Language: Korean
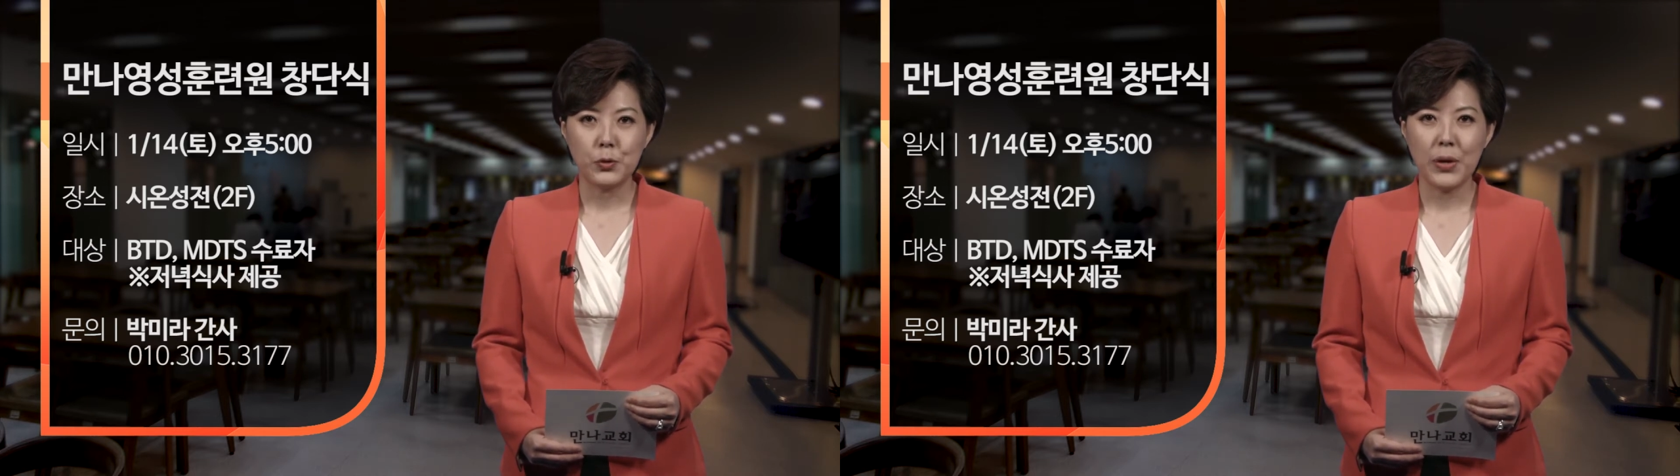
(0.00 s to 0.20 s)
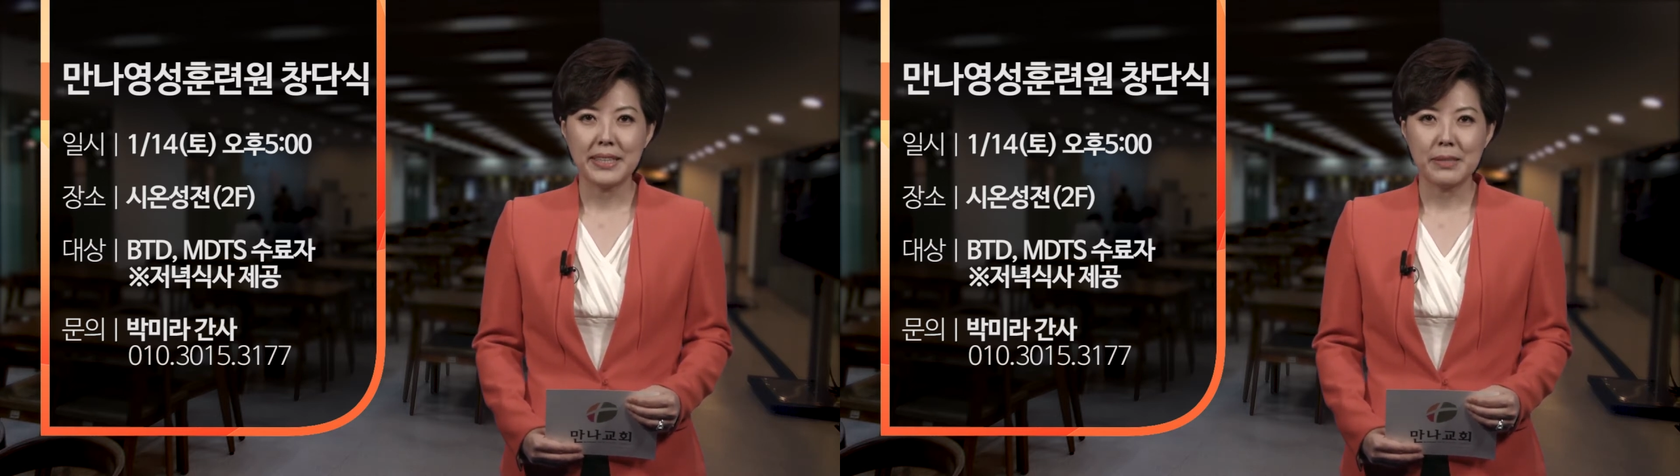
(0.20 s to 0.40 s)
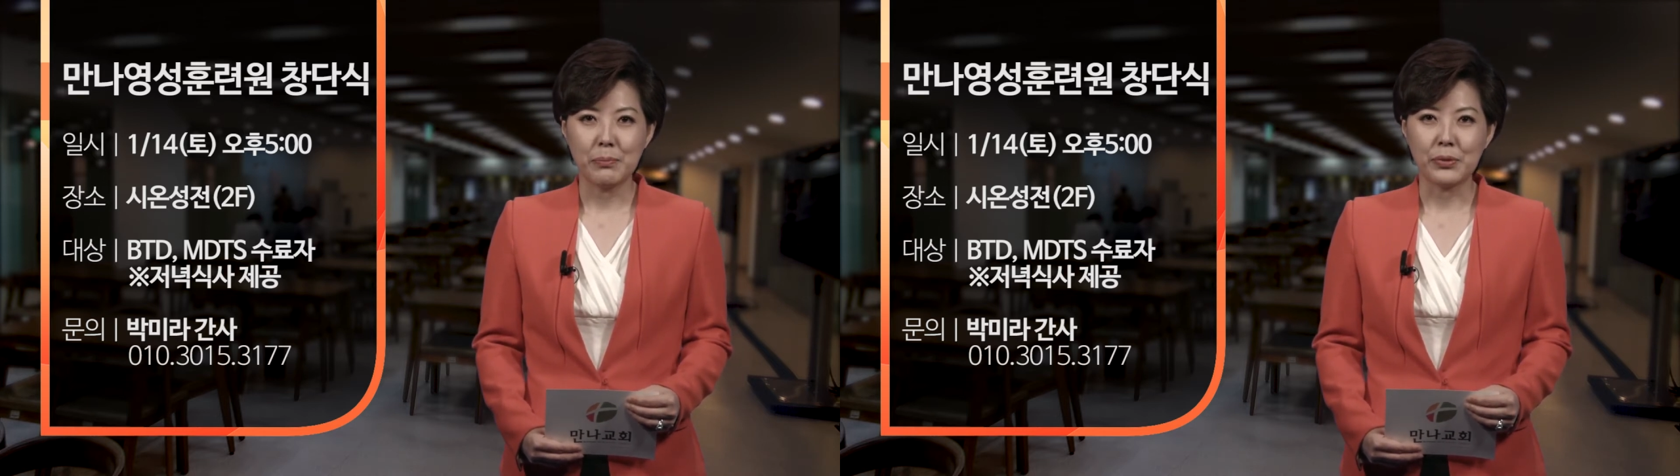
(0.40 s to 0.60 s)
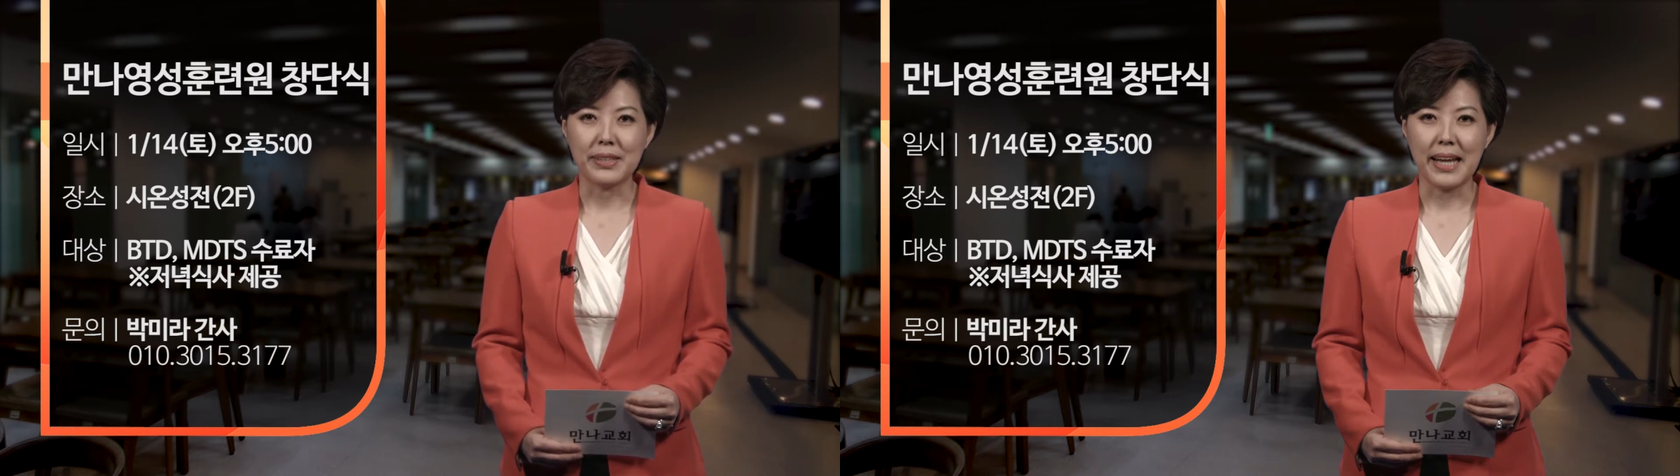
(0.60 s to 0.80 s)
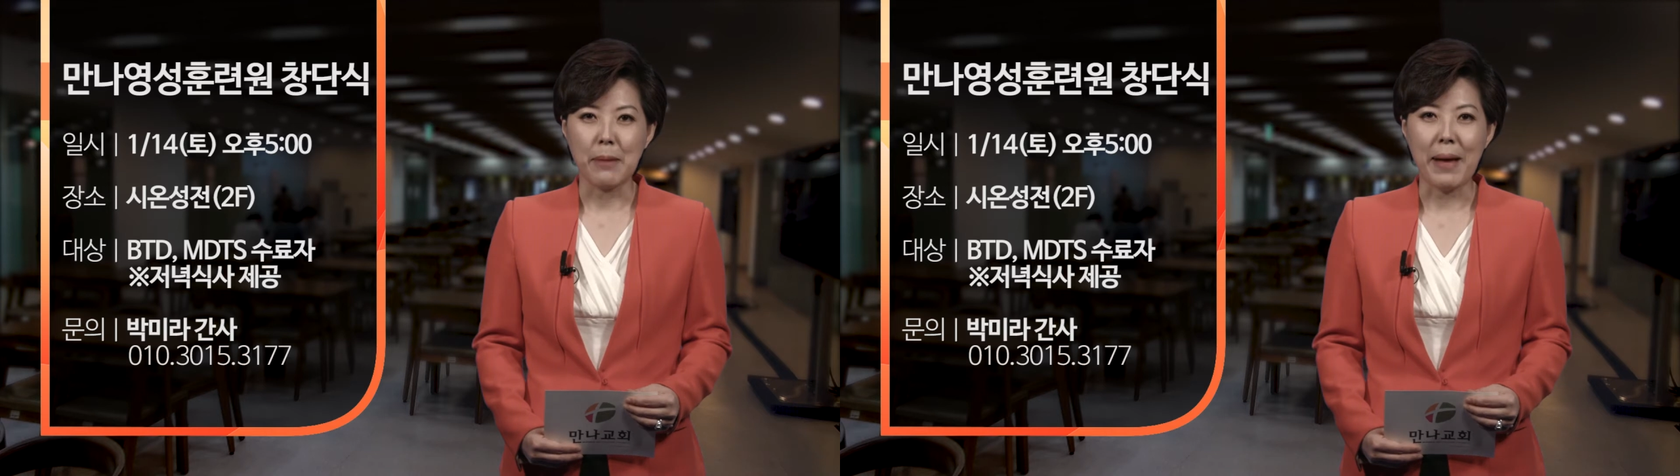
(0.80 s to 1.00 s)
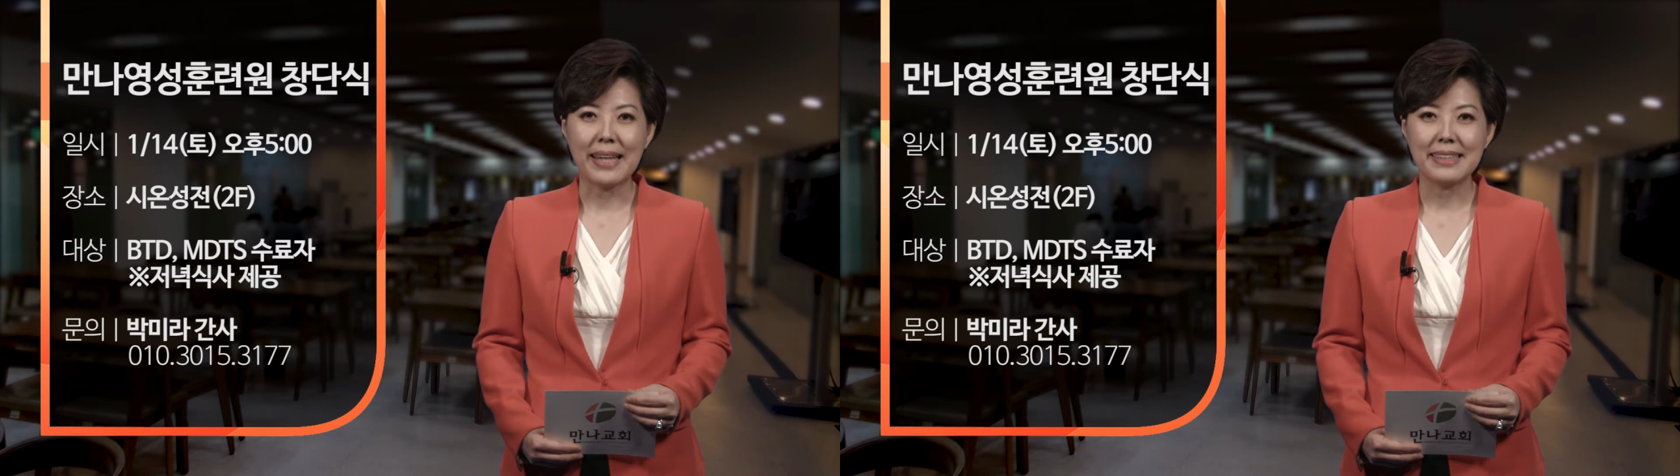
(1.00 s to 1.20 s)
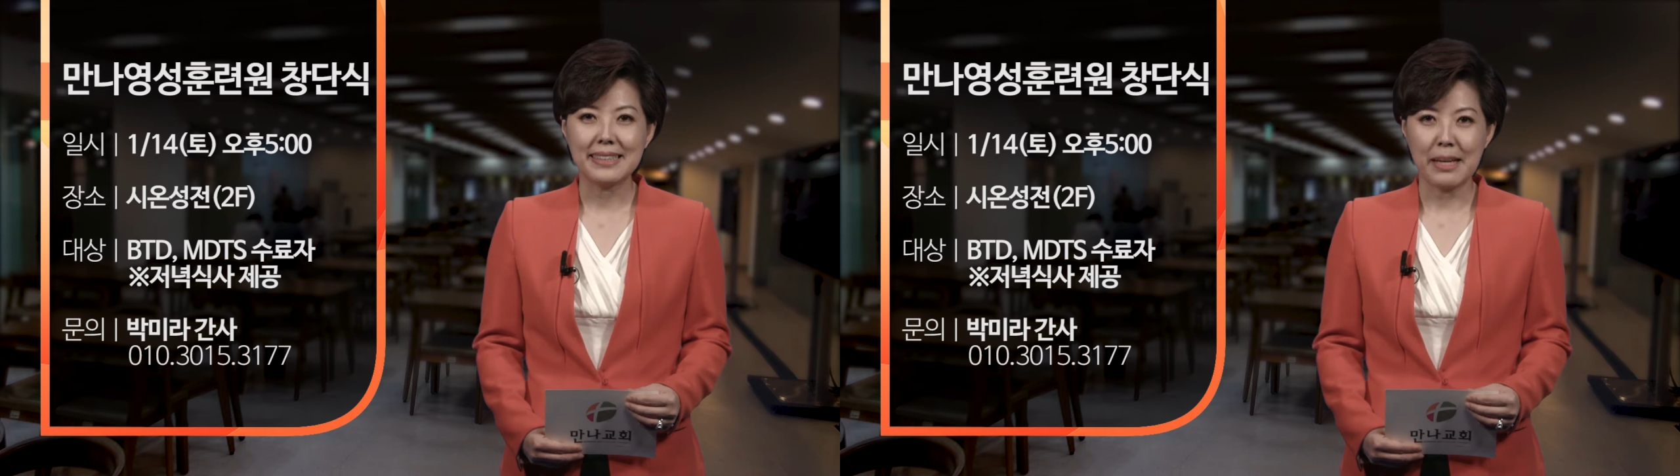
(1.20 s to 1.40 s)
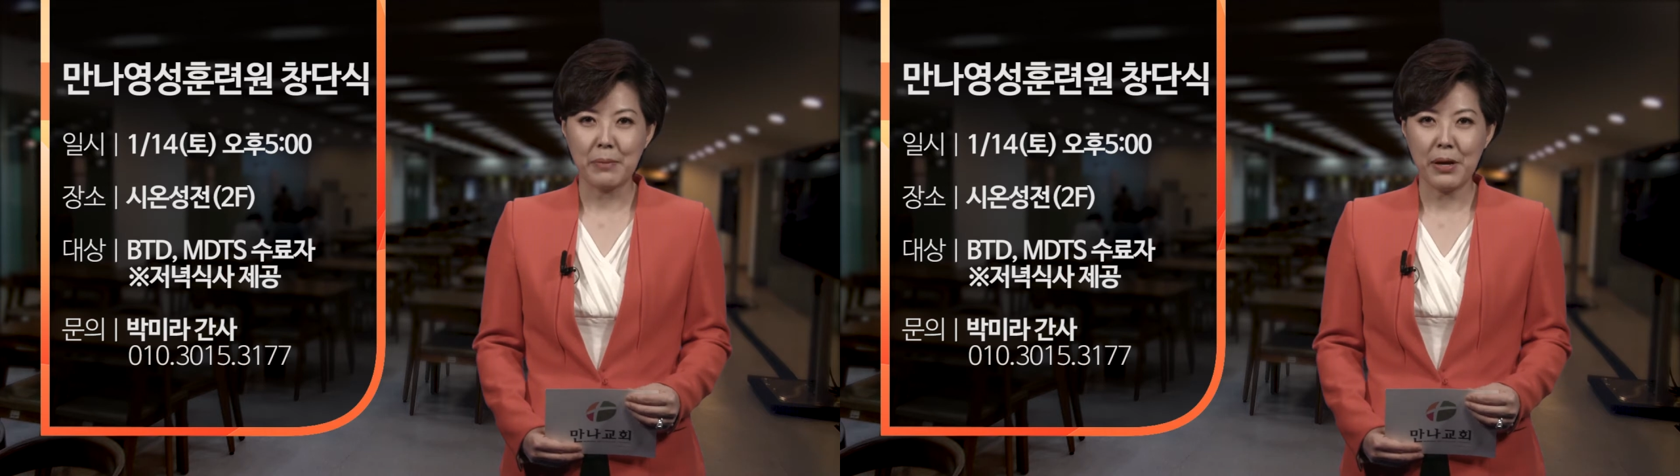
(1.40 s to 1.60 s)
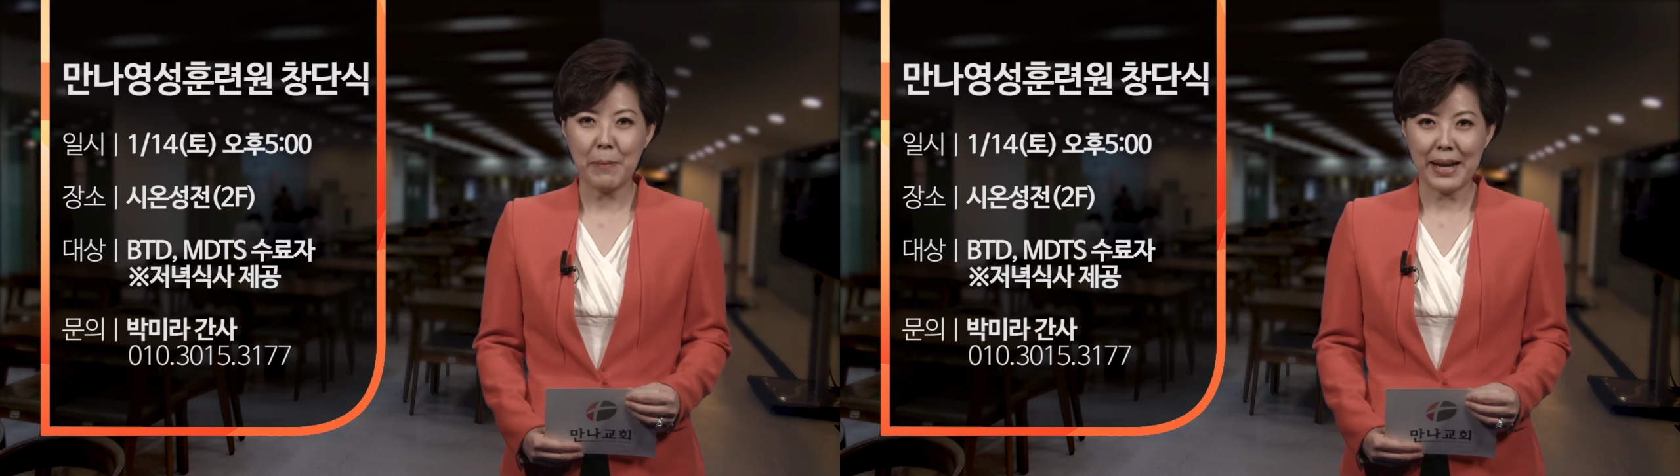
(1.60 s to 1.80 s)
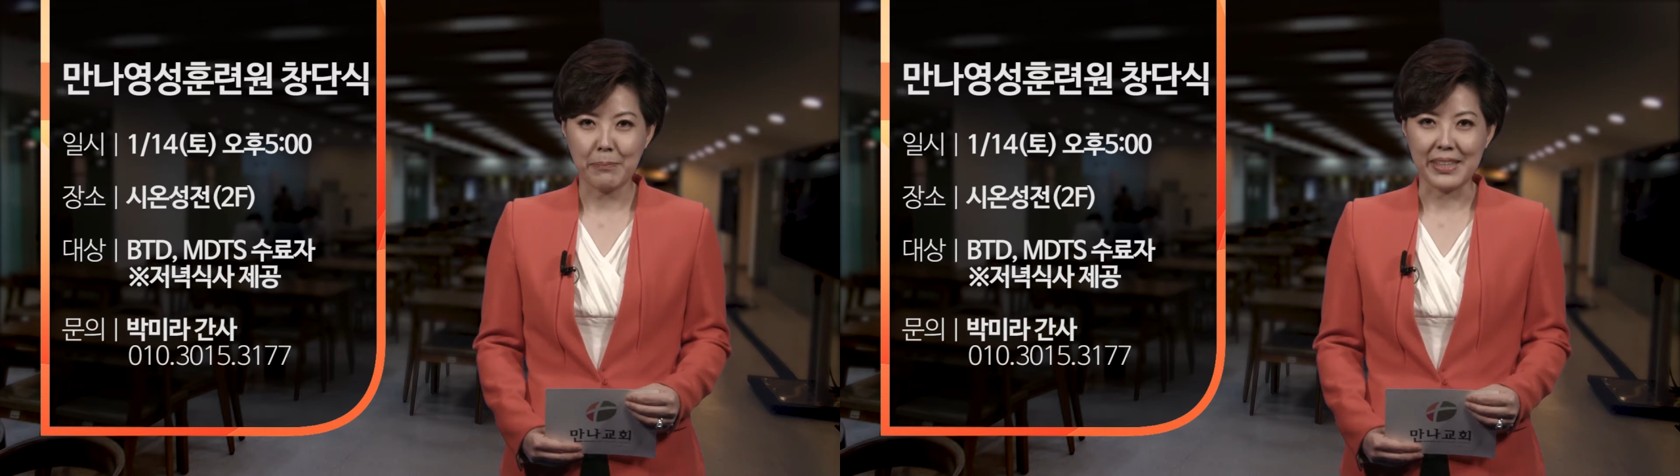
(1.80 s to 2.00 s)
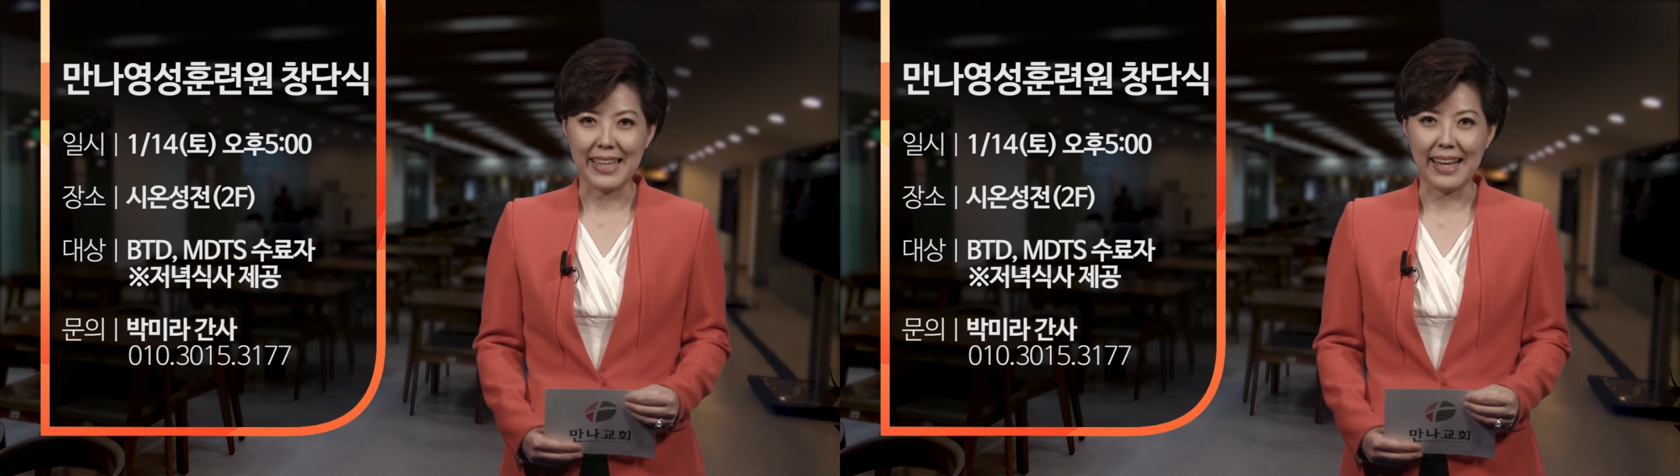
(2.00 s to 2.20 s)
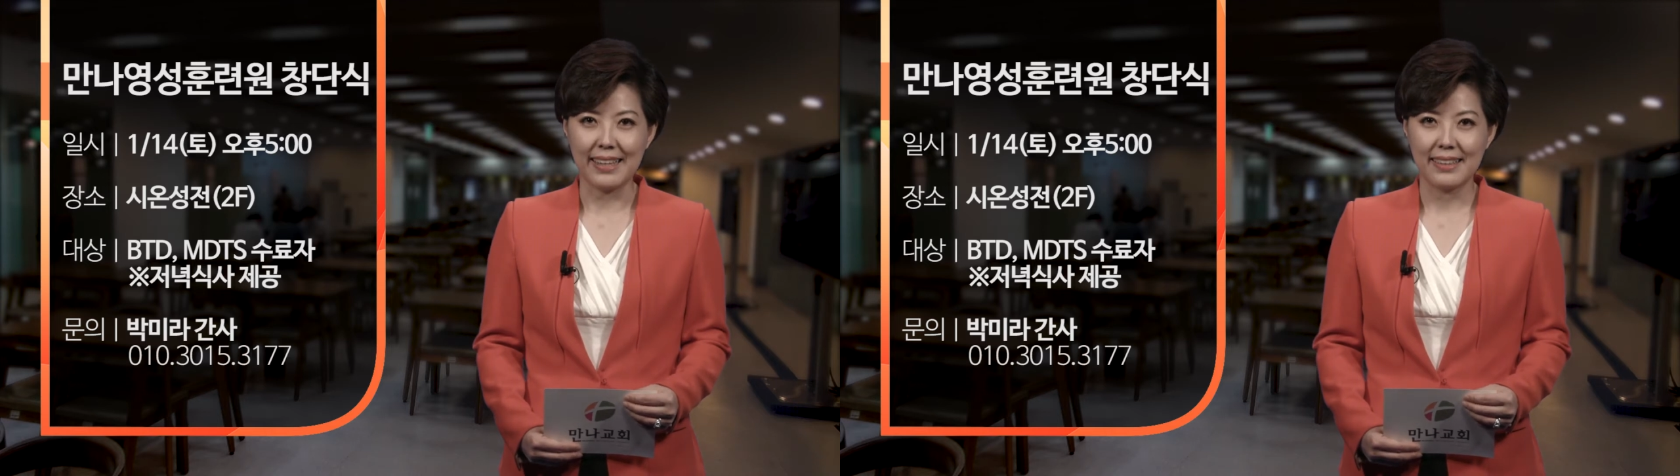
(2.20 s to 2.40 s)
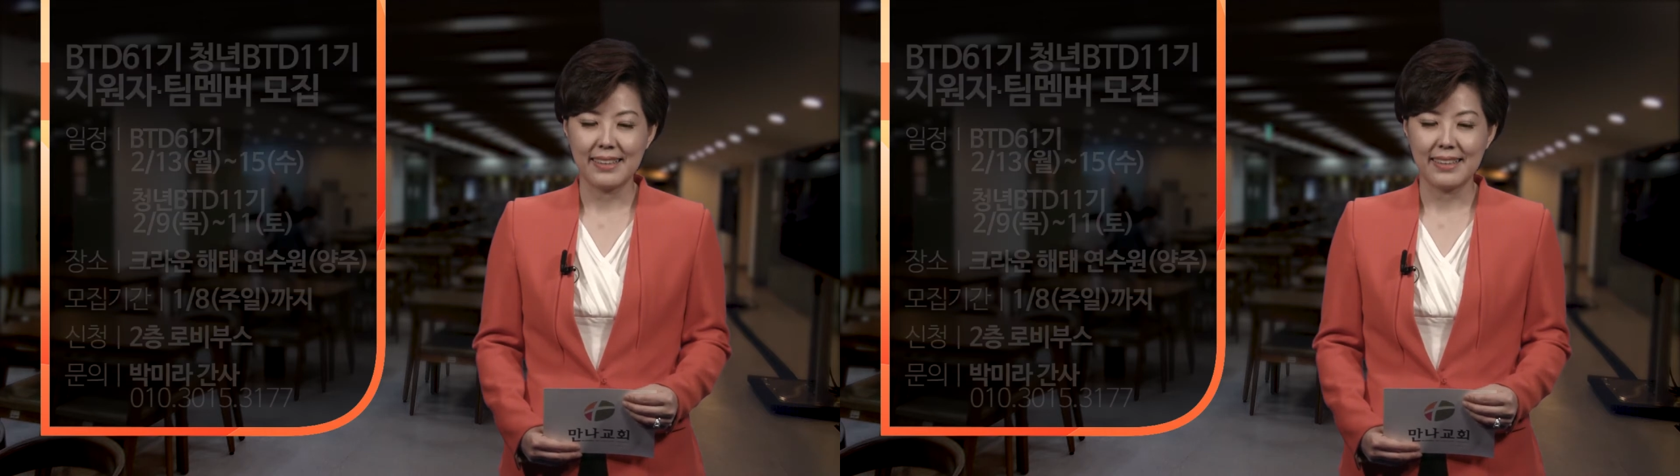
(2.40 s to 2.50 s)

수료하신 분들의 많은 참여 바랍니다.